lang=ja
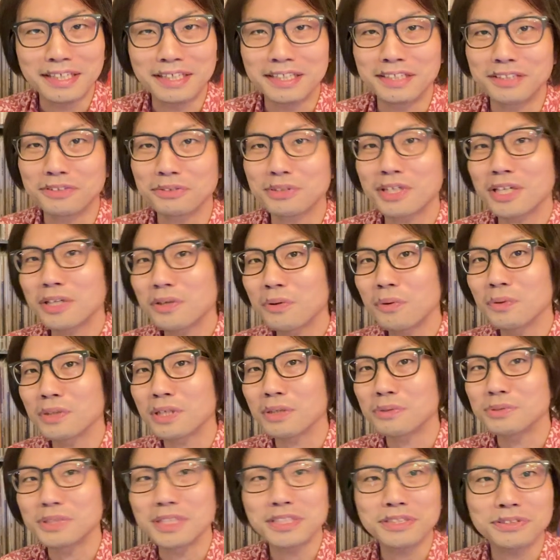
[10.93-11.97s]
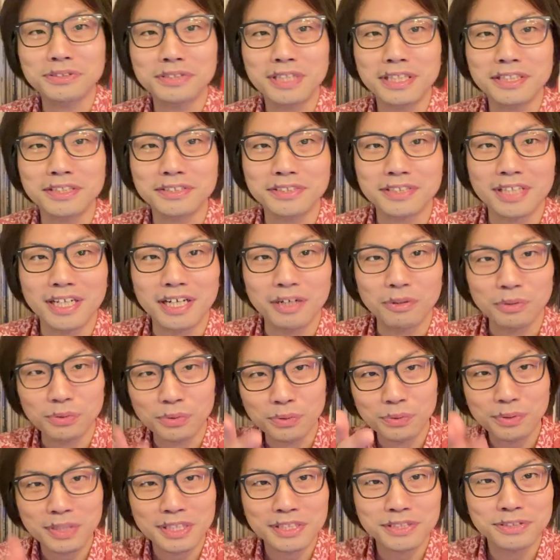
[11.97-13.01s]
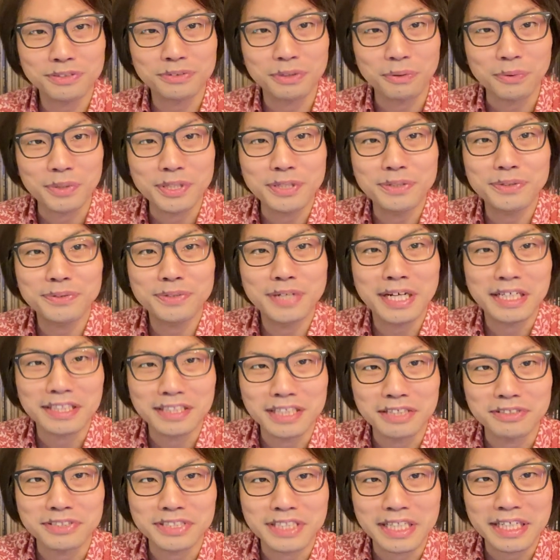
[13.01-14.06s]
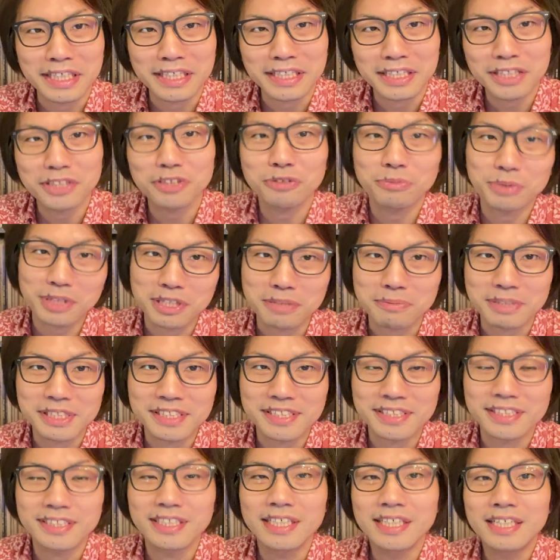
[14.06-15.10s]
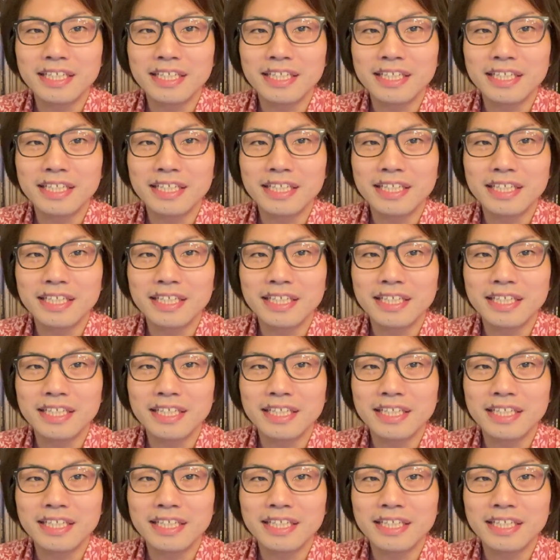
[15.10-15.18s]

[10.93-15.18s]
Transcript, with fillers: えっと、結構な午前中なんですが、お届けするのはお昼ぐらいになるんじゃないかなと思っています。